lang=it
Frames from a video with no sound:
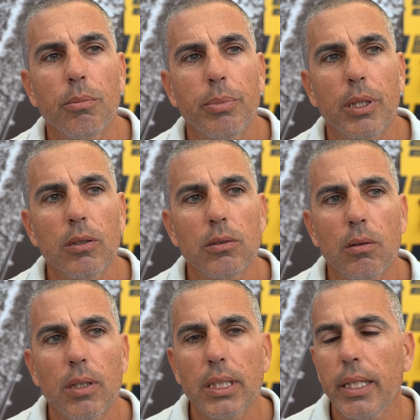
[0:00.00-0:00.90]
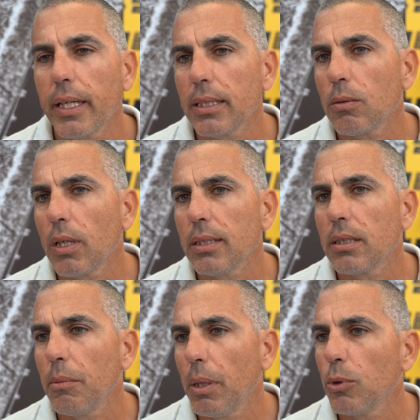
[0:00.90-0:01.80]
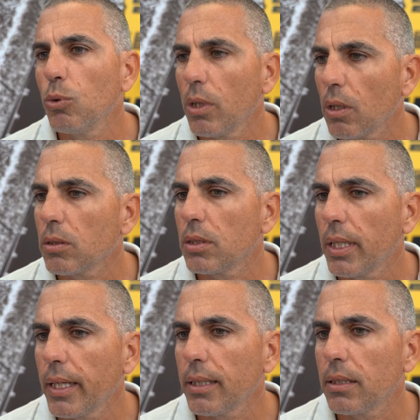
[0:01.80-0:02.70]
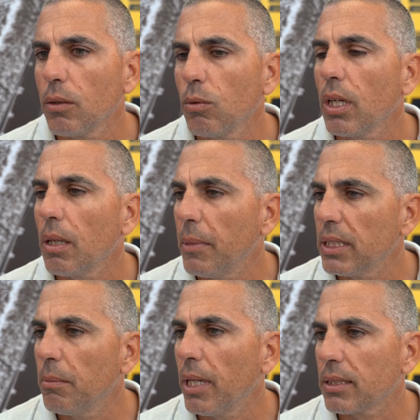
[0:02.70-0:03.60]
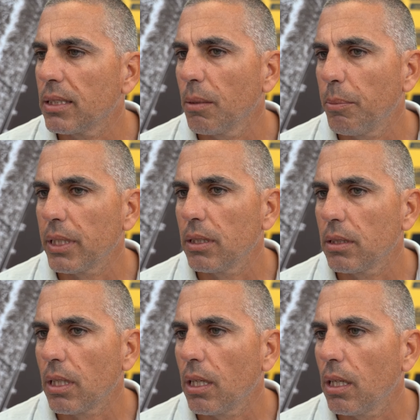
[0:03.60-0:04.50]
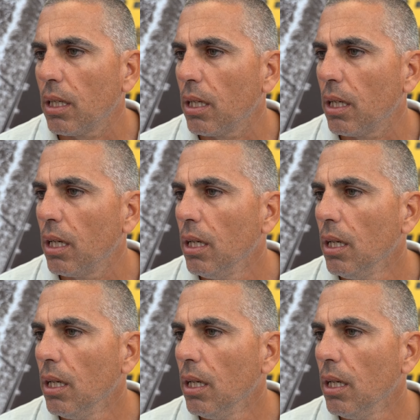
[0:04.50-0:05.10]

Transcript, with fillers: Per quanto riguarda il Class 40 abbiamo due grosse regate, una è la Mad Max che parte tra